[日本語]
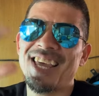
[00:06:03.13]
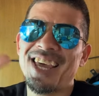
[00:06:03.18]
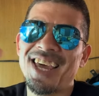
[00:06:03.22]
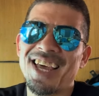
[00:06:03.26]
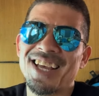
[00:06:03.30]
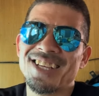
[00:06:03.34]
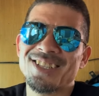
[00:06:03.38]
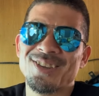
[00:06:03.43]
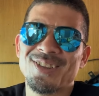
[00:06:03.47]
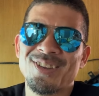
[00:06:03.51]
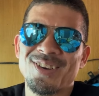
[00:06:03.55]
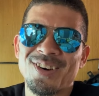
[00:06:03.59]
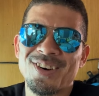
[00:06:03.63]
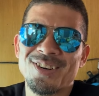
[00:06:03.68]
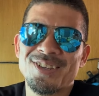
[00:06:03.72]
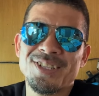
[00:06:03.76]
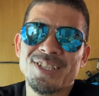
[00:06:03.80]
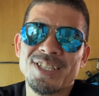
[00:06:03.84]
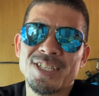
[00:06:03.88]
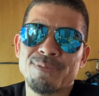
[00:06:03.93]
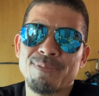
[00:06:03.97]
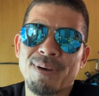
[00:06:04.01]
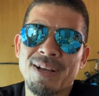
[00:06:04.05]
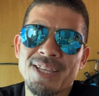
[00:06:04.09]
で、その、
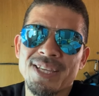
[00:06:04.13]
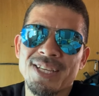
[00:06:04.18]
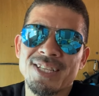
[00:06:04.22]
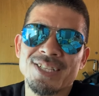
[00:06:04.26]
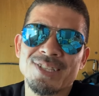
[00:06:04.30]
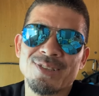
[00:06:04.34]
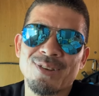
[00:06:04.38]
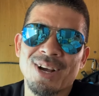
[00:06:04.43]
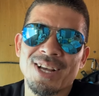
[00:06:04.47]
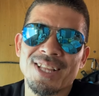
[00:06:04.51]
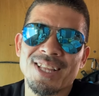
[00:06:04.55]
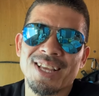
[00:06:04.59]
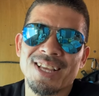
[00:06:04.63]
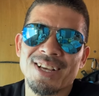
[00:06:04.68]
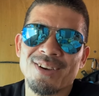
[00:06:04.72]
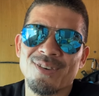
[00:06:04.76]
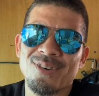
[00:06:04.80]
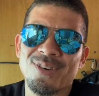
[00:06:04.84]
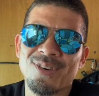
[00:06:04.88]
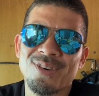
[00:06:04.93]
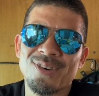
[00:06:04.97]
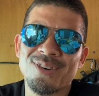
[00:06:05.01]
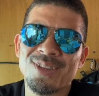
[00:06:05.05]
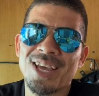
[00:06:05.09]
うつパニックとかで
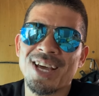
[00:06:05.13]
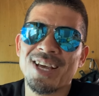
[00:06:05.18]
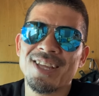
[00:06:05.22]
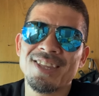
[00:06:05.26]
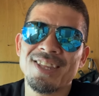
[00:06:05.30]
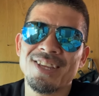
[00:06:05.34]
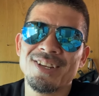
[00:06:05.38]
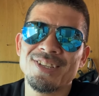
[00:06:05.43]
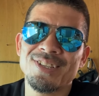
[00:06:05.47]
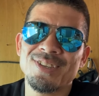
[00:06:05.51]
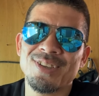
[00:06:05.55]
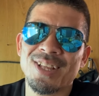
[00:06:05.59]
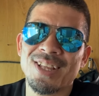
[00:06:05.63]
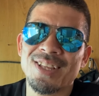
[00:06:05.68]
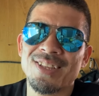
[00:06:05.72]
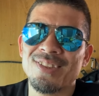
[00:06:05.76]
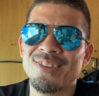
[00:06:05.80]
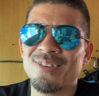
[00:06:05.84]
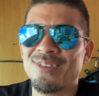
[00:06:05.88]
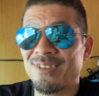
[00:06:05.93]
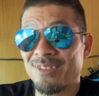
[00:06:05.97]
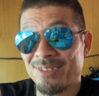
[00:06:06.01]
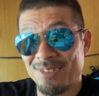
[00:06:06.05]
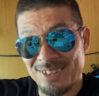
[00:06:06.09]
こう悩んでる人
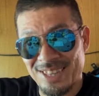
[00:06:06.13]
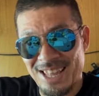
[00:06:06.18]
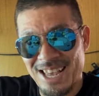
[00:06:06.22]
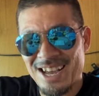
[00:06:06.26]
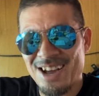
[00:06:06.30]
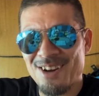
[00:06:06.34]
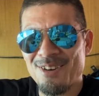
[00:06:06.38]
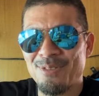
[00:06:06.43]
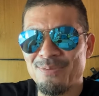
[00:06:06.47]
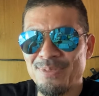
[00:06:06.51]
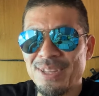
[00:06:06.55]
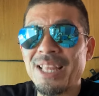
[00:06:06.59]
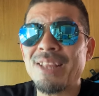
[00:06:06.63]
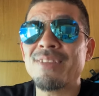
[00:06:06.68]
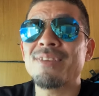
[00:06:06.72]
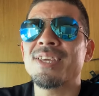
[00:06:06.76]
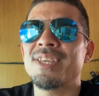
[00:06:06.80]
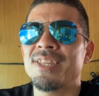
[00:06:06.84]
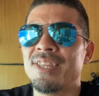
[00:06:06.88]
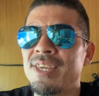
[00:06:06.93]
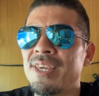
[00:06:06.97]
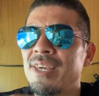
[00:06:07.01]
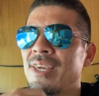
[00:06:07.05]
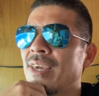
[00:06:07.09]
のなんかを見た
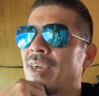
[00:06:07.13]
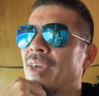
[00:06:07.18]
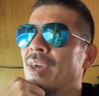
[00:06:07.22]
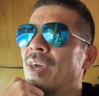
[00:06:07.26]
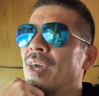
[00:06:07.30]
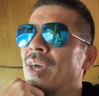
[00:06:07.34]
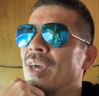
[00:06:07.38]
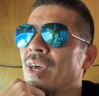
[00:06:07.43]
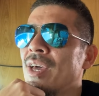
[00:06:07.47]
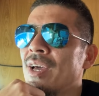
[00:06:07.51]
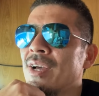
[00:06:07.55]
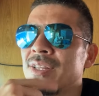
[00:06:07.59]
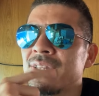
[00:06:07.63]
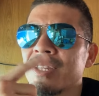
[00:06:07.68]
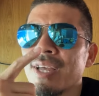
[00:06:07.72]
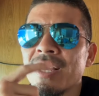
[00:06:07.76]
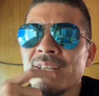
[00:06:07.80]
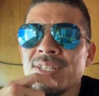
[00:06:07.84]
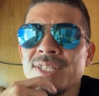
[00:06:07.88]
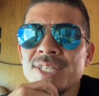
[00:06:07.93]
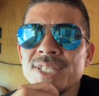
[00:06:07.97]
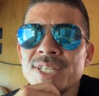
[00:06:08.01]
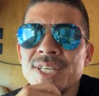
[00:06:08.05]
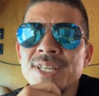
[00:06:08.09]
時に、
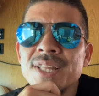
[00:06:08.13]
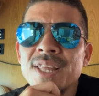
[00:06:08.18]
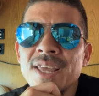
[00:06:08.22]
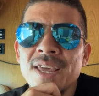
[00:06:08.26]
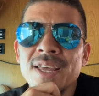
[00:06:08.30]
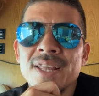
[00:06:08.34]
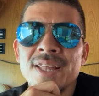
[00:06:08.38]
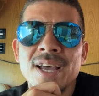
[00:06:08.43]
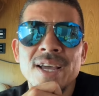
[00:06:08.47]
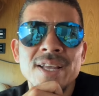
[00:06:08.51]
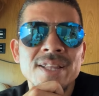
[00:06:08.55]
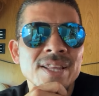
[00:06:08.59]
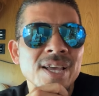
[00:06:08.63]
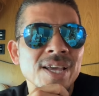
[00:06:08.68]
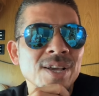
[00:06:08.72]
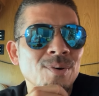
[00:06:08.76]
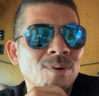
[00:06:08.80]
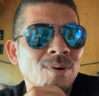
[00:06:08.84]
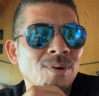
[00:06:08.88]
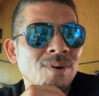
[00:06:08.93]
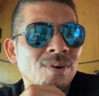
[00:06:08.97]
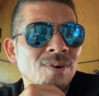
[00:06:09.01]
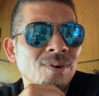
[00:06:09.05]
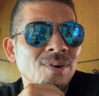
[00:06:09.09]
断食で大体
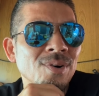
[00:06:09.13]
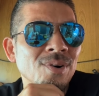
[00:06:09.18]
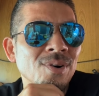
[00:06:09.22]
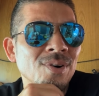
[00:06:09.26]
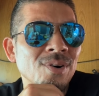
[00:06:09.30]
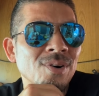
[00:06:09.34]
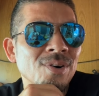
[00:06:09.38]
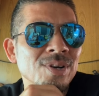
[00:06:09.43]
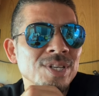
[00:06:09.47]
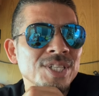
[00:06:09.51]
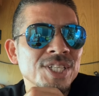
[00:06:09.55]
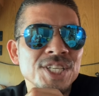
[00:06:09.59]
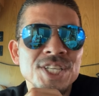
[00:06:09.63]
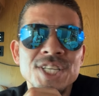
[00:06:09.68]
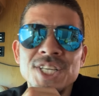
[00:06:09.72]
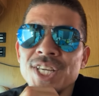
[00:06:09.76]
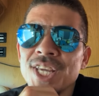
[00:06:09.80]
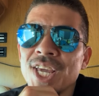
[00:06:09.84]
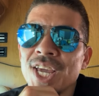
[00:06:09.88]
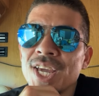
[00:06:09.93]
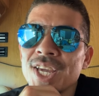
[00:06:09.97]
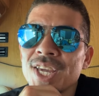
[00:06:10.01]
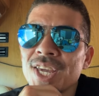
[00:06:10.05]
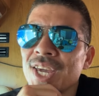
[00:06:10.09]
こう、神
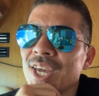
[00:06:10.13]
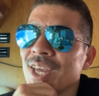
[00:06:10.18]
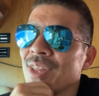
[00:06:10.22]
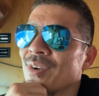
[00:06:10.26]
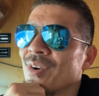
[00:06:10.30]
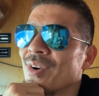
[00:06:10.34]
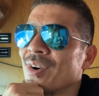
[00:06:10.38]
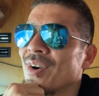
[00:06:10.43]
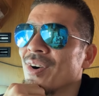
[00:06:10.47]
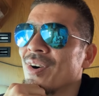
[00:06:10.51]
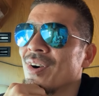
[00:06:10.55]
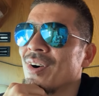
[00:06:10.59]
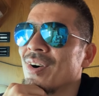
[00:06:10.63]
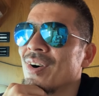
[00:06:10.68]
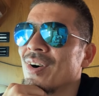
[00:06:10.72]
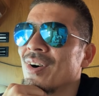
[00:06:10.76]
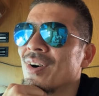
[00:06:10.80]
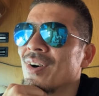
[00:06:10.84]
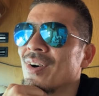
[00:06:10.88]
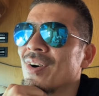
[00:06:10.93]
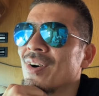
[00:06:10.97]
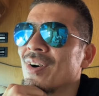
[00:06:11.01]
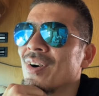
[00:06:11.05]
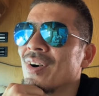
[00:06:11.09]
経系の
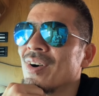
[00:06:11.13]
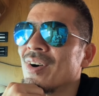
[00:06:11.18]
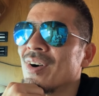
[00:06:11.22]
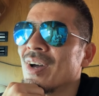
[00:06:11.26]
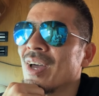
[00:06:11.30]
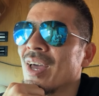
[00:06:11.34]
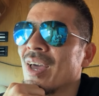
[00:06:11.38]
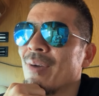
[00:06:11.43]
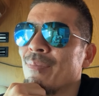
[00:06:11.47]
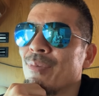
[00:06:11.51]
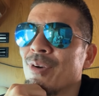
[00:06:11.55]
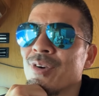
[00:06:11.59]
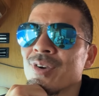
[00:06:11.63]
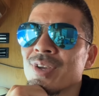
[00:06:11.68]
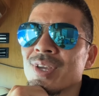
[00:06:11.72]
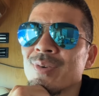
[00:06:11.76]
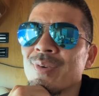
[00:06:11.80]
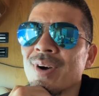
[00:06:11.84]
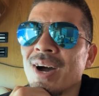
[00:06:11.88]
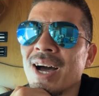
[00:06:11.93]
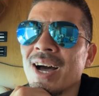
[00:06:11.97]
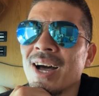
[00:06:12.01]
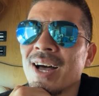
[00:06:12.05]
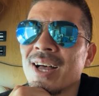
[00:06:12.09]
病
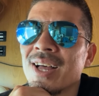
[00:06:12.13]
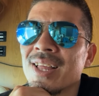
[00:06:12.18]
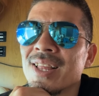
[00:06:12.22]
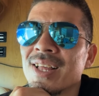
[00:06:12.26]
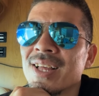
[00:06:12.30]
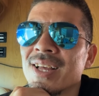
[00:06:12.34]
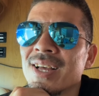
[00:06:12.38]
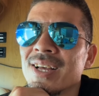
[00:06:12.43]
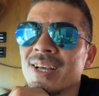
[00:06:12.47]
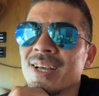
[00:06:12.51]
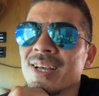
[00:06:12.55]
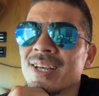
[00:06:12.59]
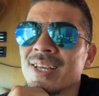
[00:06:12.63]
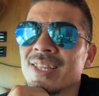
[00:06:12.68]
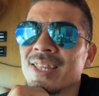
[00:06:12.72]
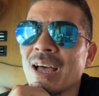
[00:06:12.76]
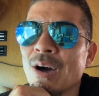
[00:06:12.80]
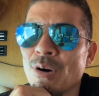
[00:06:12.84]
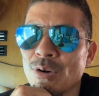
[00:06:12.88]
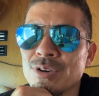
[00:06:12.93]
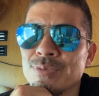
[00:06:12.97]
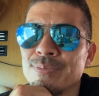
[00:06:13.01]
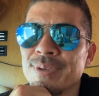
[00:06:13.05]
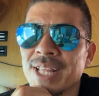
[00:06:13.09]
気は
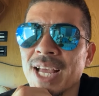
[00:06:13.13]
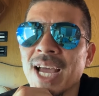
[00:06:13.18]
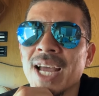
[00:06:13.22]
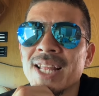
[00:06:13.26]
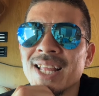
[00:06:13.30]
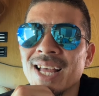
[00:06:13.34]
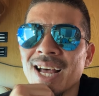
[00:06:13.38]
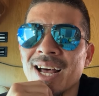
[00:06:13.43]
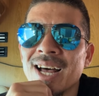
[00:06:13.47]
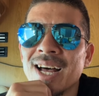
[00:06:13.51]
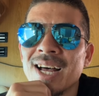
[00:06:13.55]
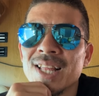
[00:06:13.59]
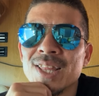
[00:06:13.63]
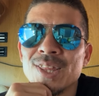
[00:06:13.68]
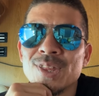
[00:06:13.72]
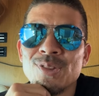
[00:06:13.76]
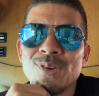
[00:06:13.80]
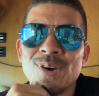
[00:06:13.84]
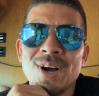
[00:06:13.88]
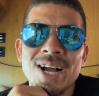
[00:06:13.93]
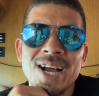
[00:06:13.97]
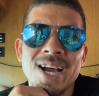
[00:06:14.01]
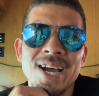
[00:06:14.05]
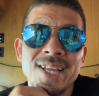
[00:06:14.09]
治るみたいな
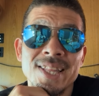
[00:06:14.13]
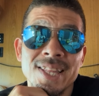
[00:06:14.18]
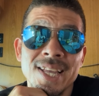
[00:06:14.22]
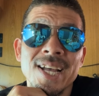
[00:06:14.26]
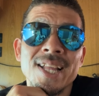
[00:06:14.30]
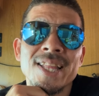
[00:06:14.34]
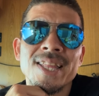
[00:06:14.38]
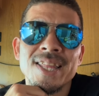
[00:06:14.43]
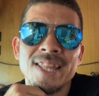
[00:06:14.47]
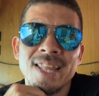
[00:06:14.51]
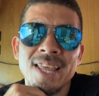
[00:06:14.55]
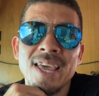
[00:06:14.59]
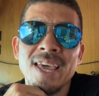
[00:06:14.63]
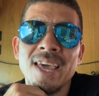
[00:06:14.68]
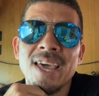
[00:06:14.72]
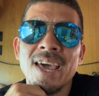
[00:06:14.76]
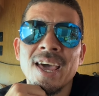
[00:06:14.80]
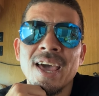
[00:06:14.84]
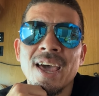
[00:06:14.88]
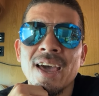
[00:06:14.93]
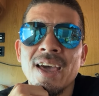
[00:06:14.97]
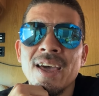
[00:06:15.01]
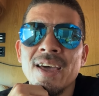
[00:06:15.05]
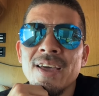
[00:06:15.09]
のが書いてあっ
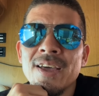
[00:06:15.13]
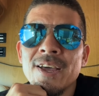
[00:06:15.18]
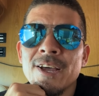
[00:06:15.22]
て、